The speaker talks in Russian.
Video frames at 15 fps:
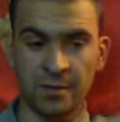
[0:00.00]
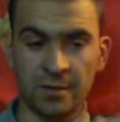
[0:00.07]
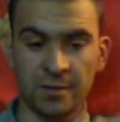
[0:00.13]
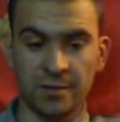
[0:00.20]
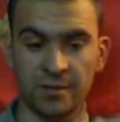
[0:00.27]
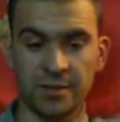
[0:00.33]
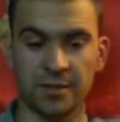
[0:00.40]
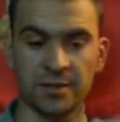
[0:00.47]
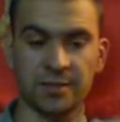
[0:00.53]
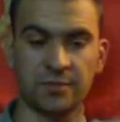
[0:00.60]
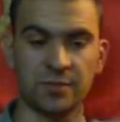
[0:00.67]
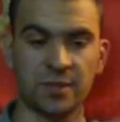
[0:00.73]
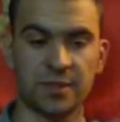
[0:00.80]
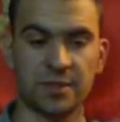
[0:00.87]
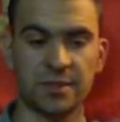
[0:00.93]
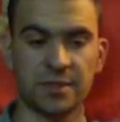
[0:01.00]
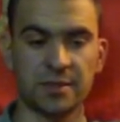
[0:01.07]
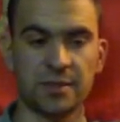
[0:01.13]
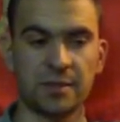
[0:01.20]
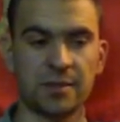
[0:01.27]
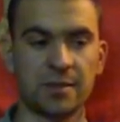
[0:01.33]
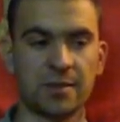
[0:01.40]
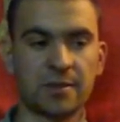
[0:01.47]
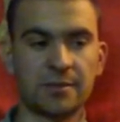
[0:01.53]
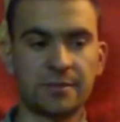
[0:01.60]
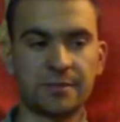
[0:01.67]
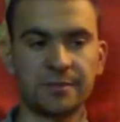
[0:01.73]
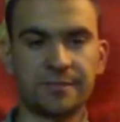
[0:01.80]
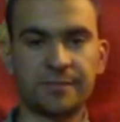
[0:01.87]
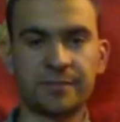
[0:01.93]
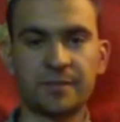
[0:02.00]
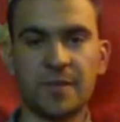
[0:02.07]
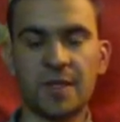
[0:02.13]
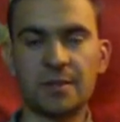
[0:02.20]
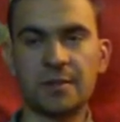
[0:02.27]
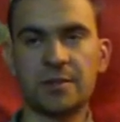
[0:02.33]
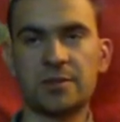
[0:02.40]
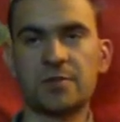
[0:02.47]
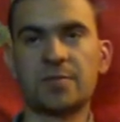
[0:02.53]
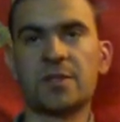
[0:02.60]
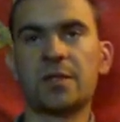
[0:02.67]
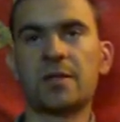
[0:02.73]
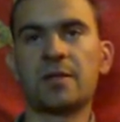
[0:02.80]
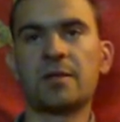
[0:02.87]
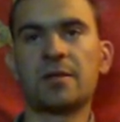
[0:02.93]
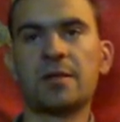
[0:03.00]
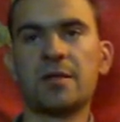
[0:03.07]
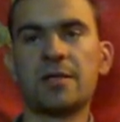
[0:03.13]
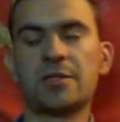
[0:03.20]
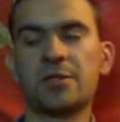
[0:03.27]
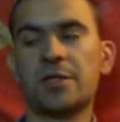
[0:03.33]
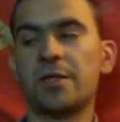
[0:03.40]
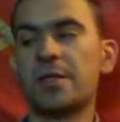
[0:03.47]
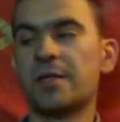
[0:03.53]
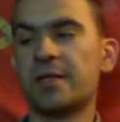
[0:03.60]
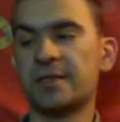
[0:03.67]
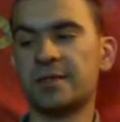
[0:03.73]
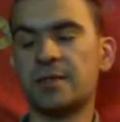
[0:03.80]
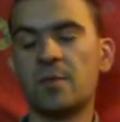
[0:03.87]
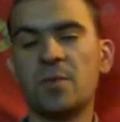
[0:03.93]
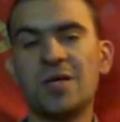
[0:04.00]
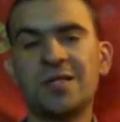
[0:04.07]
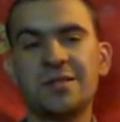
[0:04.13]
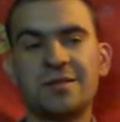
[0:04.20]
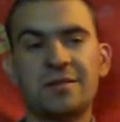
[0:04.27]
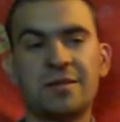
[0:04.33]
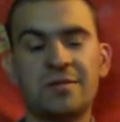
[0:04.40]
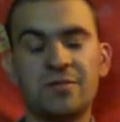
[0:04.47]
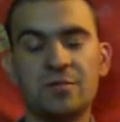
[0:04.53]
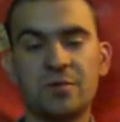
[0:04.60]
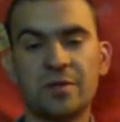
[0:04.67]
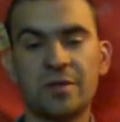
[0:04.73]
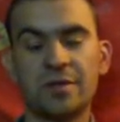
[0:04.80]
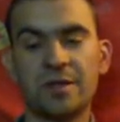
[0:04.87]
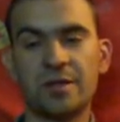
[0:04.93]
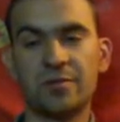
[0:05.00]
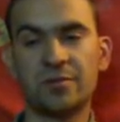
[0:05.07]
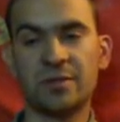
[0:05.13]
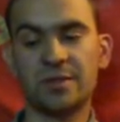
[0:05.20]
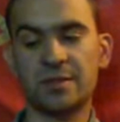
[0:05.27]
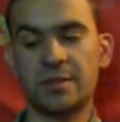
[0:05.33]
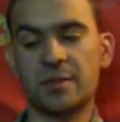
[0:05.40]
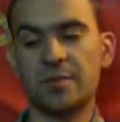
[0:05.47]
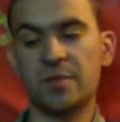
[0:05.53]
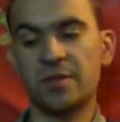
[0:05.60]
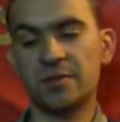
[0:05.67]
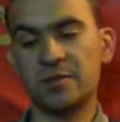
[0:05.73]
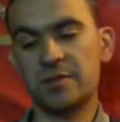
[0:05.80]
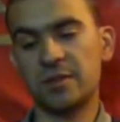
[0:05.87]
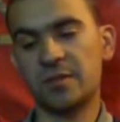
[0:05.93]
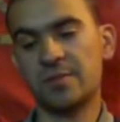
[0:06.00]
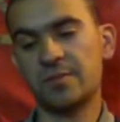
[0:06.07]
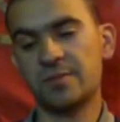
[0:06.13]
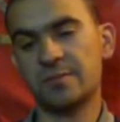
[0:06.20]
Есть у нас несколько, скажем так, гаражей кастомайзинга в городе, которые занимаются там